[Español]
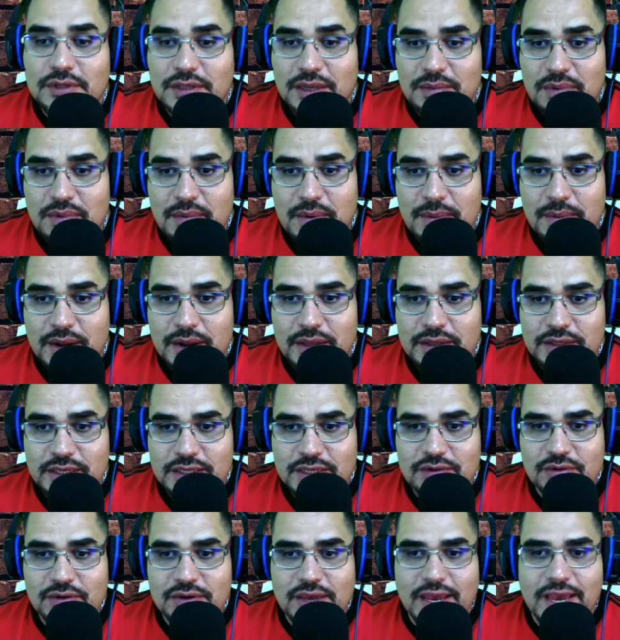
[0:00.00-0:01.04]
al Papa
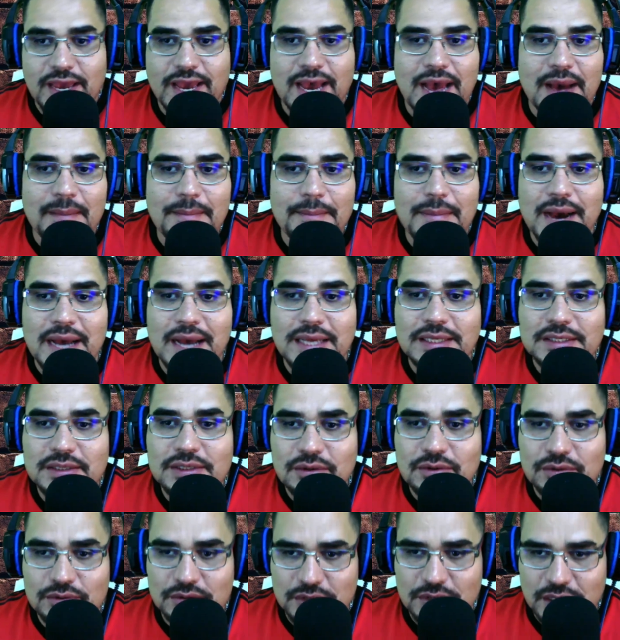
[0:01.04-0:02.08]
Francisco que jamás
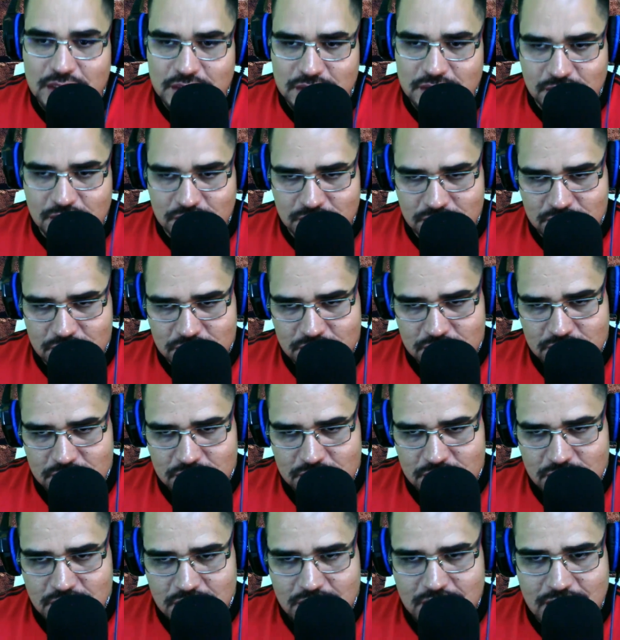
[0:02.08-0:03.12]
contestó.
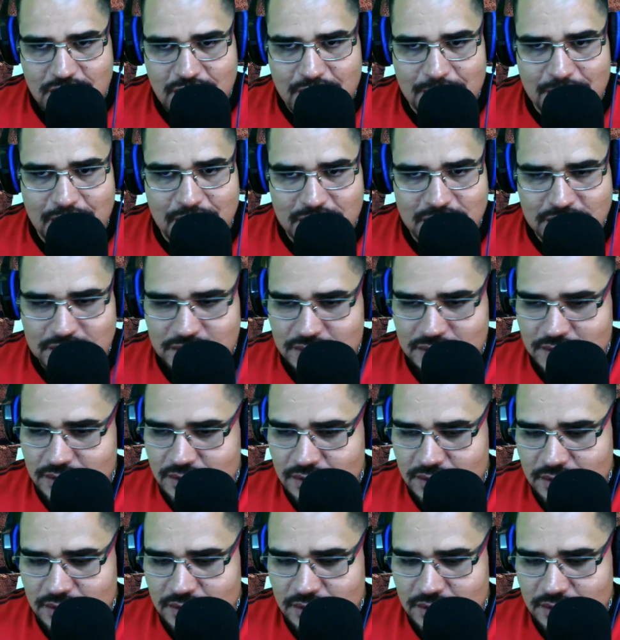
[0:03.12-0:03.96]
Jamás.